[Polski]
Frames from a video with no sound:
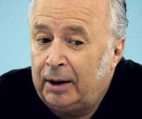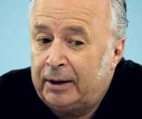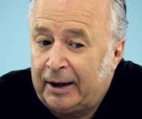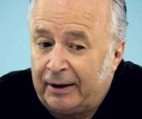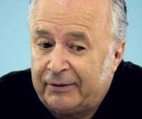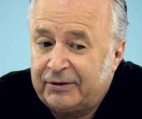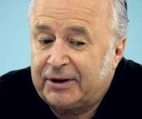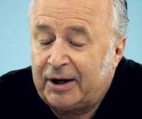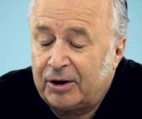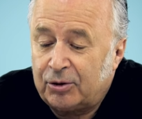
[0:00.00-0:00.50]

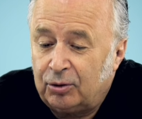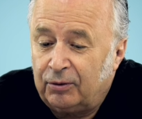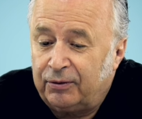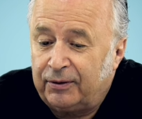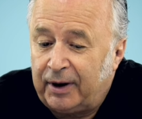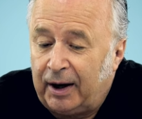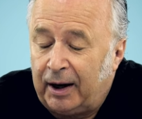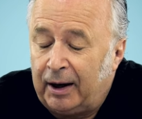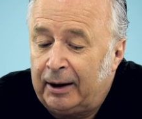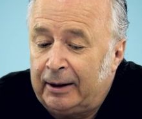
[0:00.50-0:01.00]
ta
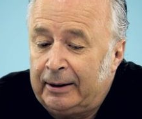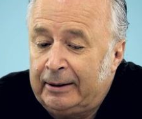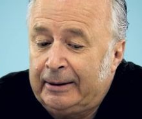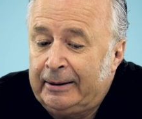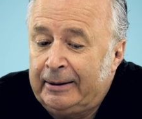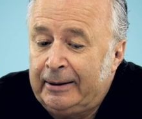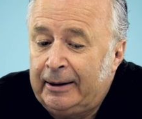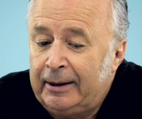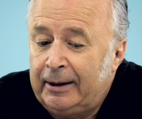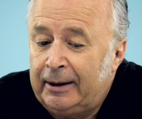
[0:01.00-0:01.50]
wskazówka
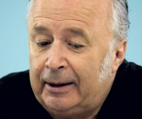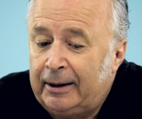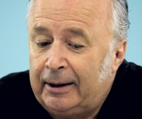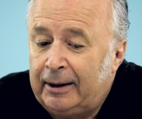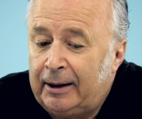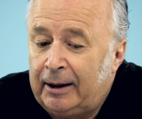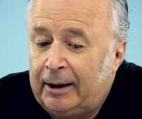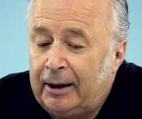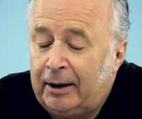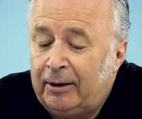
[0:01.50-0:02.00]

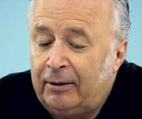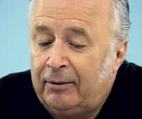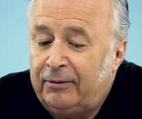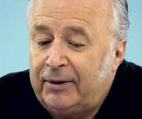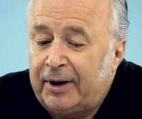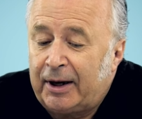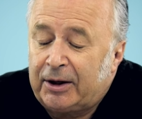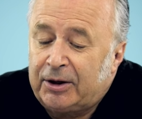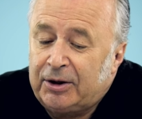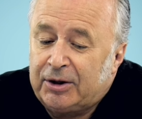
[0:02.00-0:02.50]
E, w
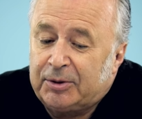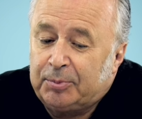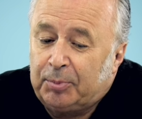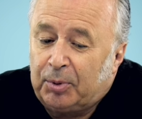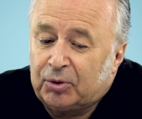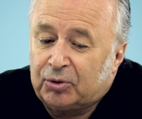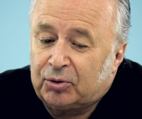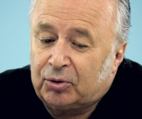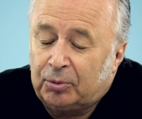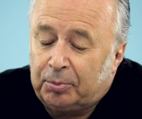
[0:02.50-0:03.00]
jakiś
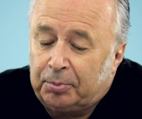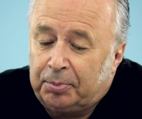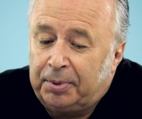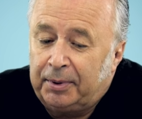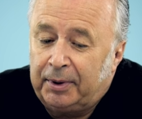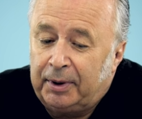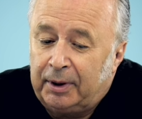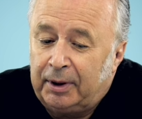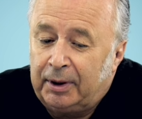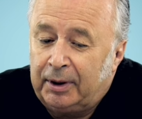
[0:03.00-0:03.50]
sposób
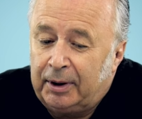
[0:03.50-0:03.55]
e,